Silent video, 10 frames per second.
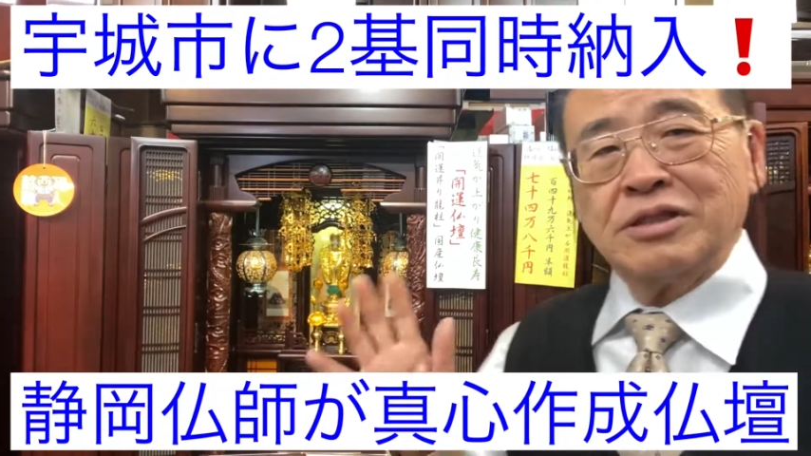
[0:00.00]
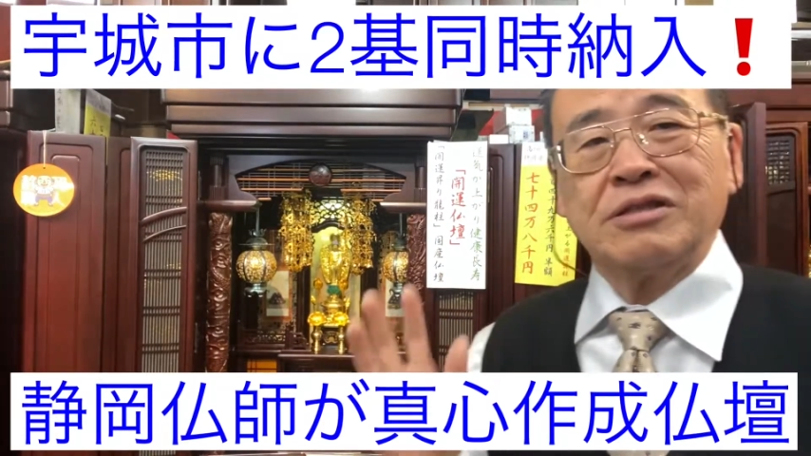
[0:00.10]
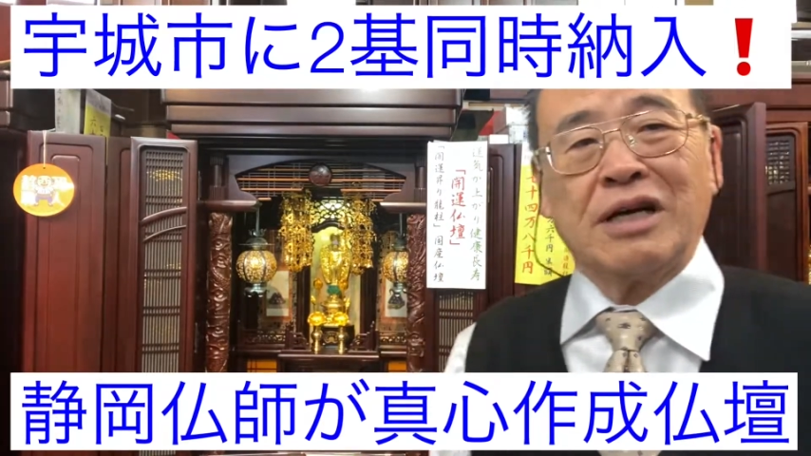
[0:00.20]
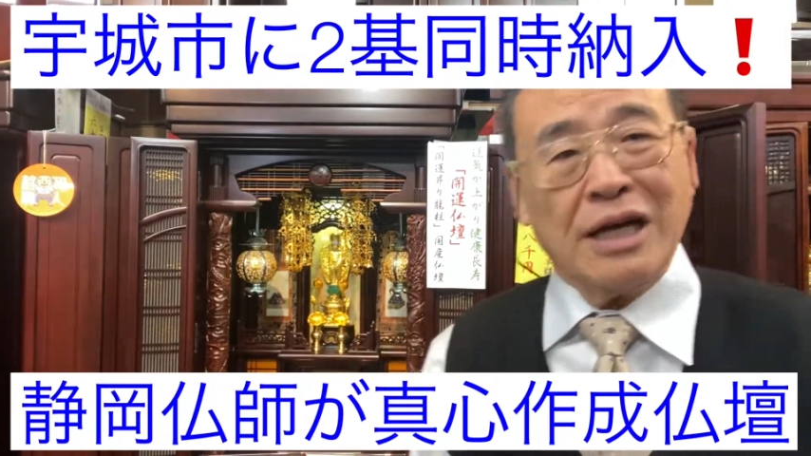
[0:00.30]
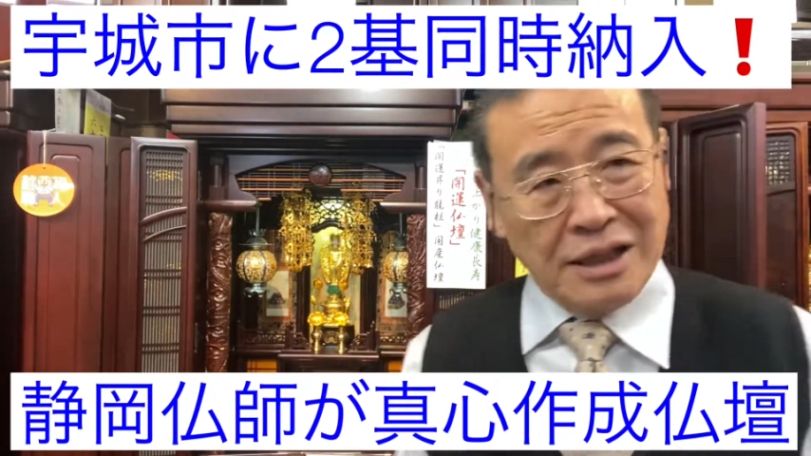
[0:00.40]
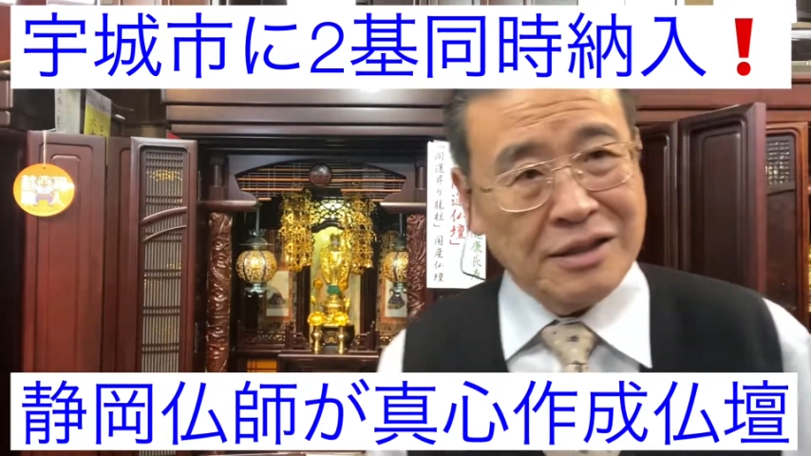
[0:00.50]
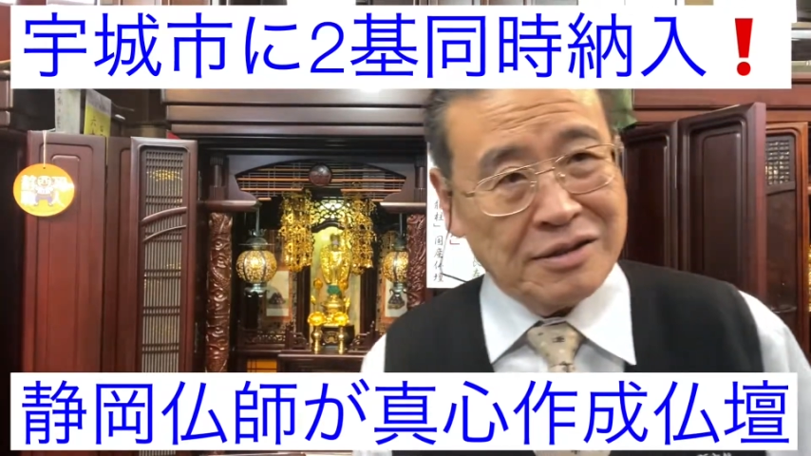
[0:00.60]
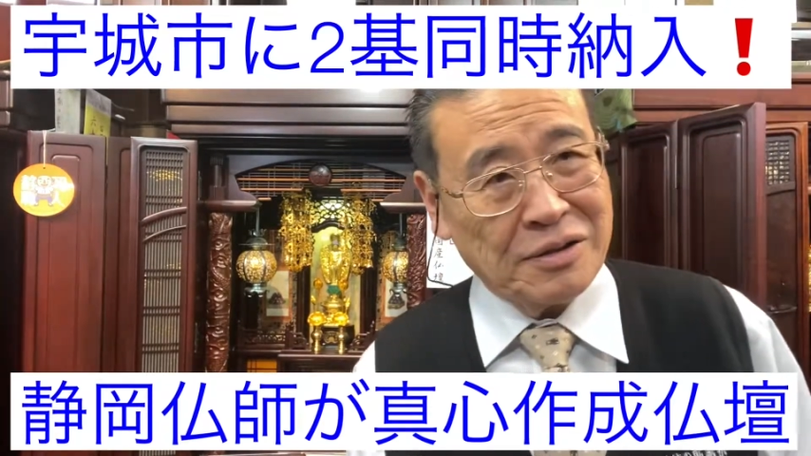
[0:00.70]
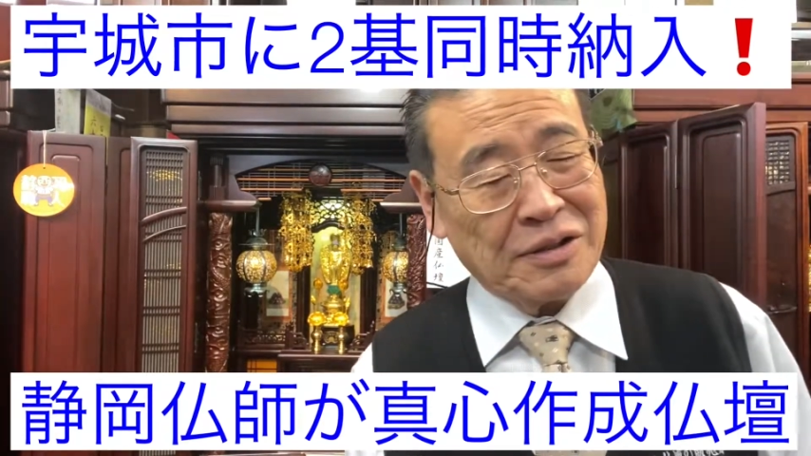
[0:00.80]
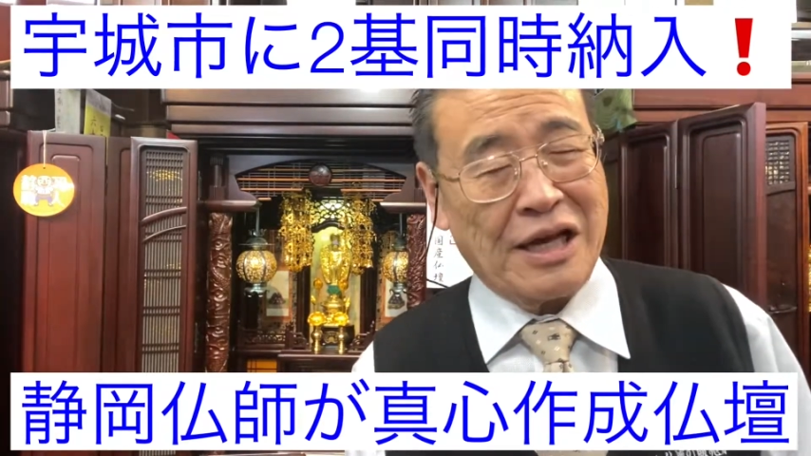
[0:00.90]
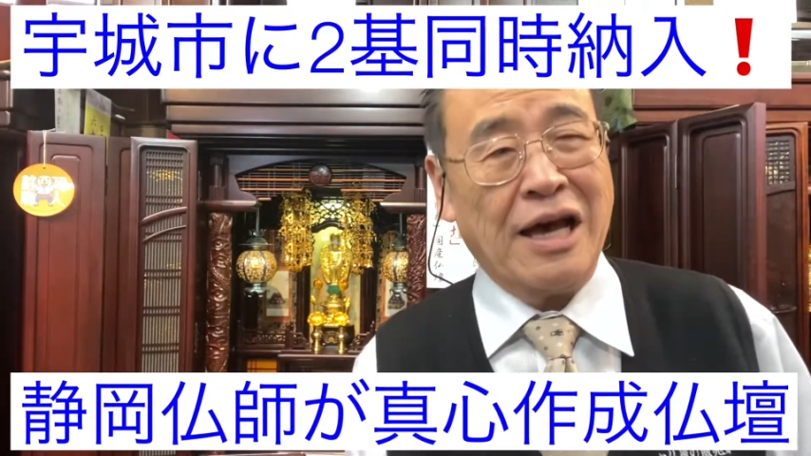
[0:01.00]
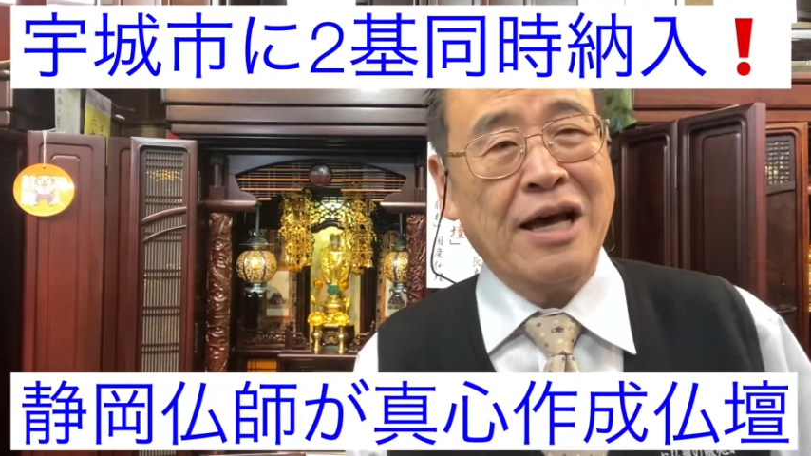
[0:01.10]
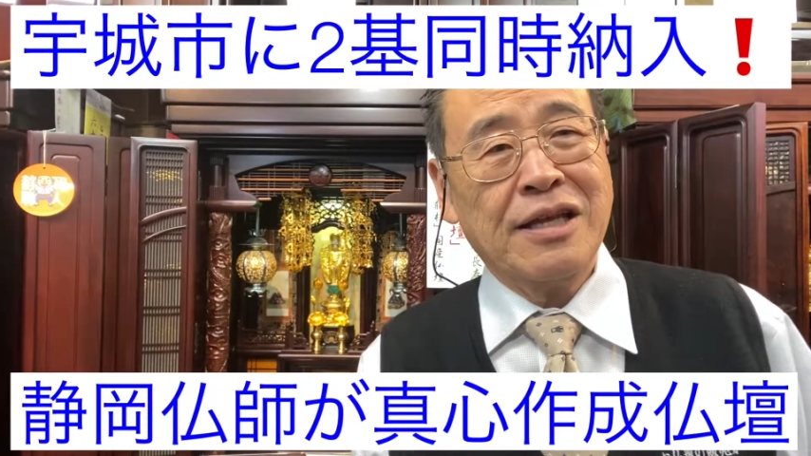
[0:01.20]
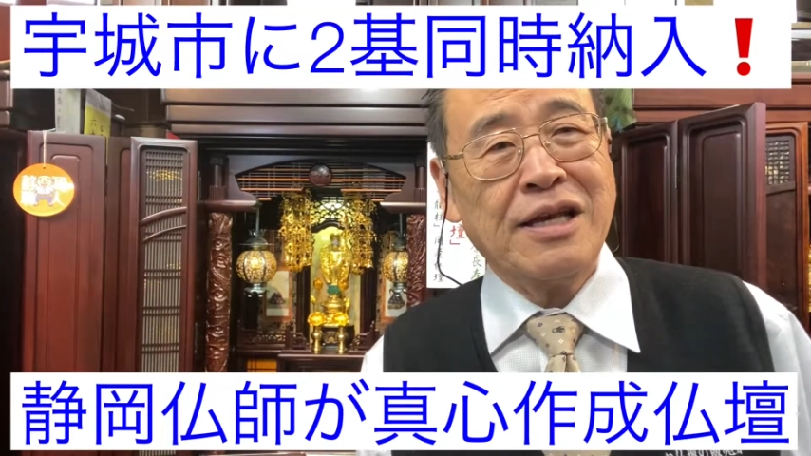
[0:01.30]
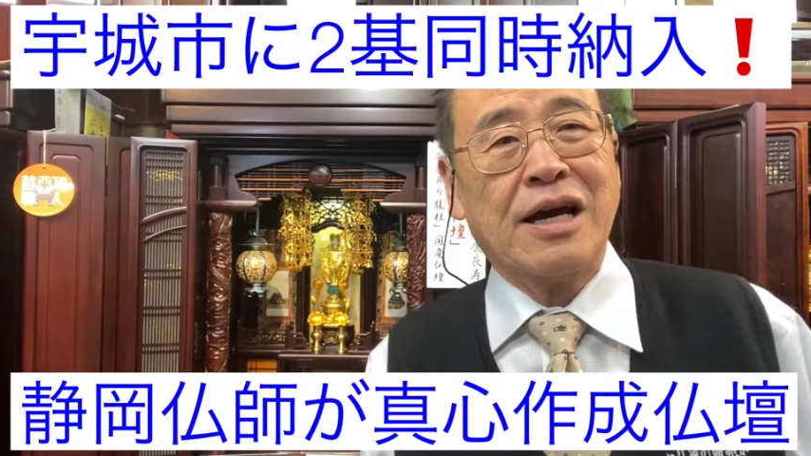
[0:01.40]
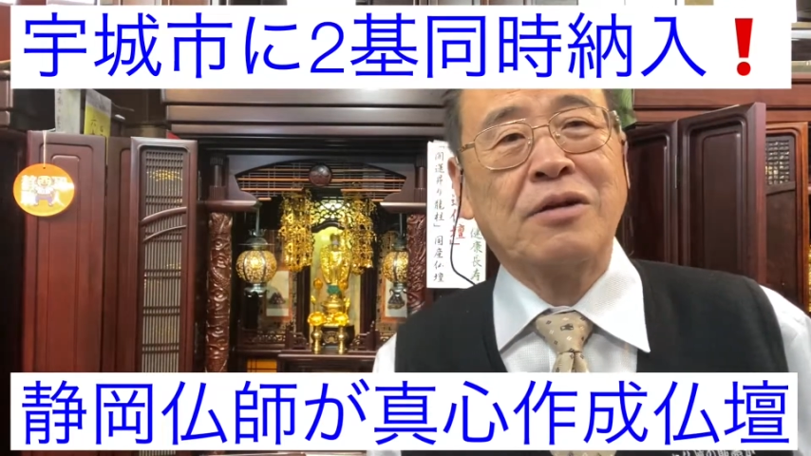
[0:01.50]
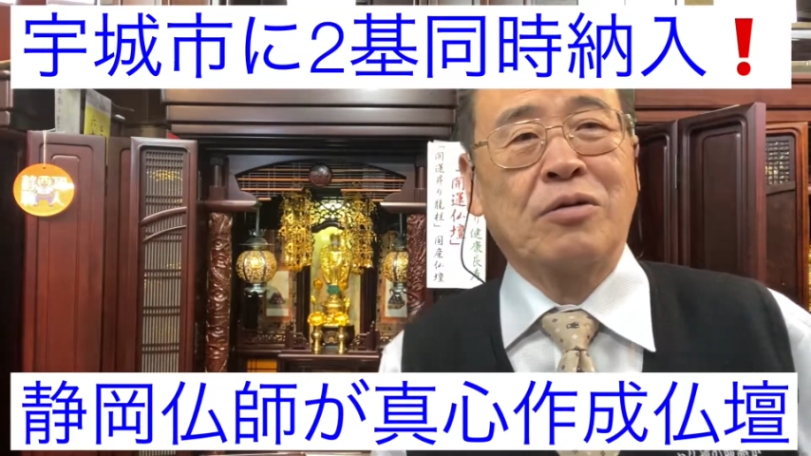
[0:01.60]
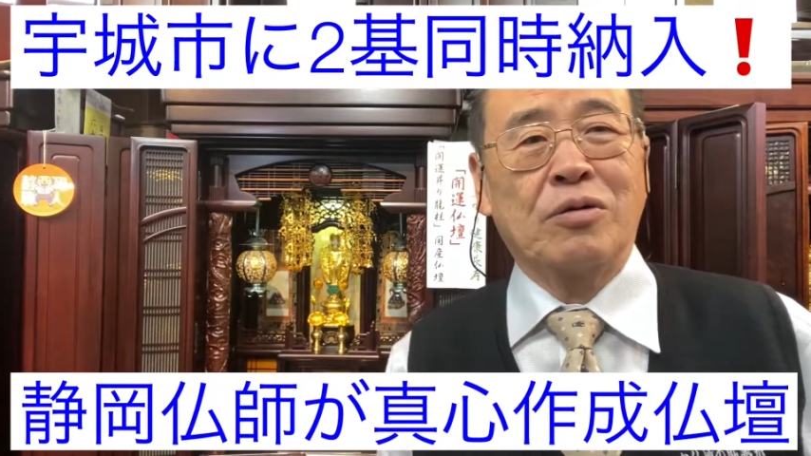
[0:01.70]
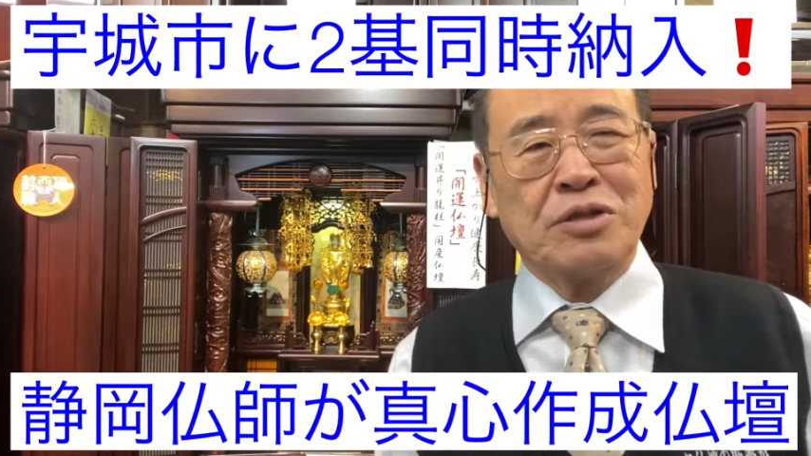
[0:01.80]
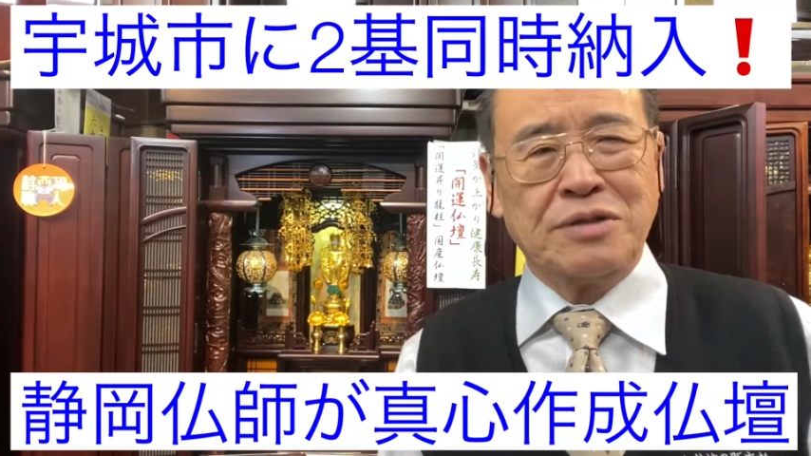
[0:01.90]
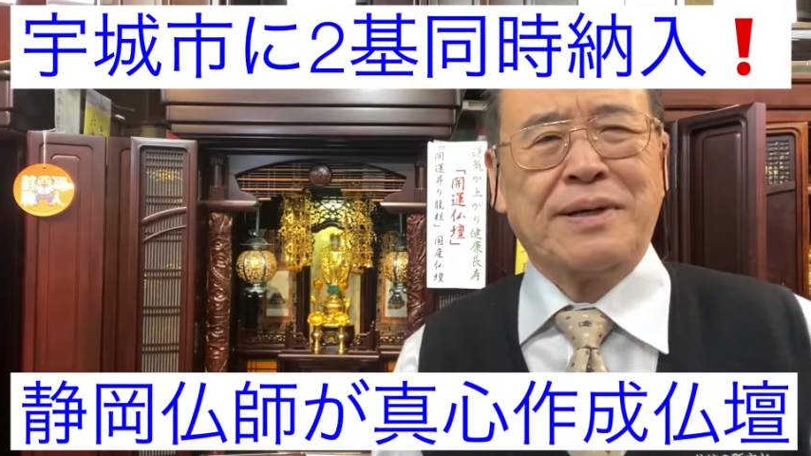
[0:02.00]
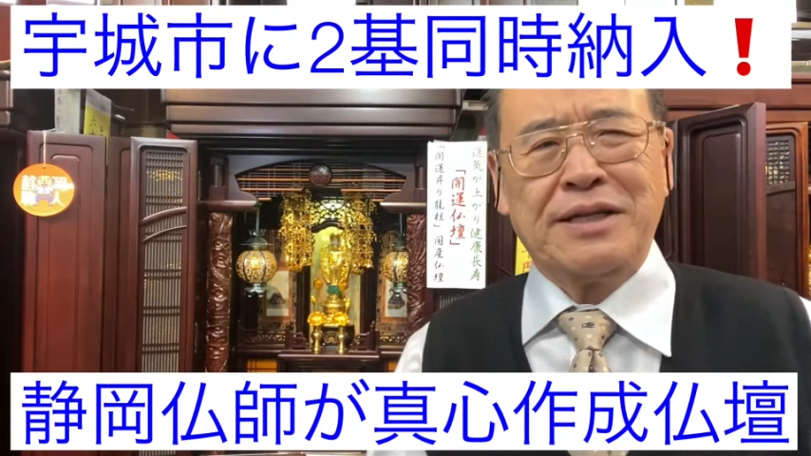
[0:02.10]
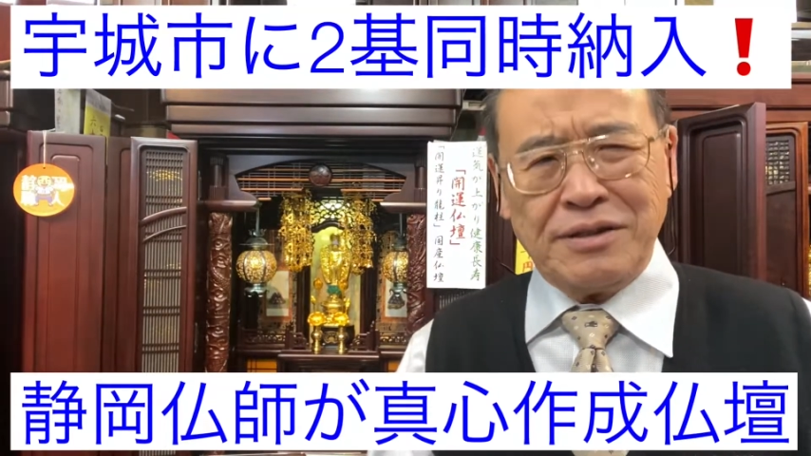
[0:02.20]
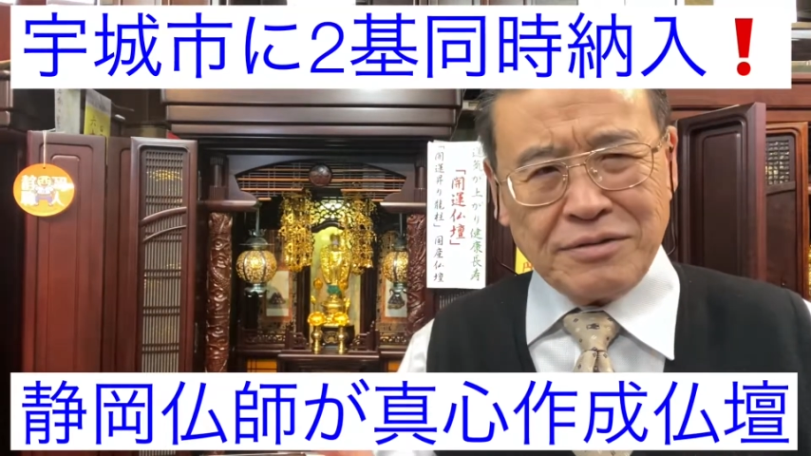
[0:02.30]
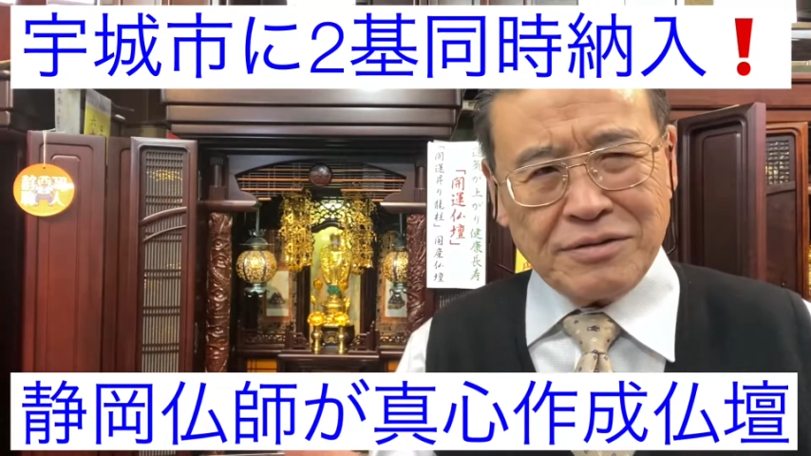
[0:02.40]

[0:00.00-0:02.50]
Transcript: 気のあかんですよって、で、あの、おしまいで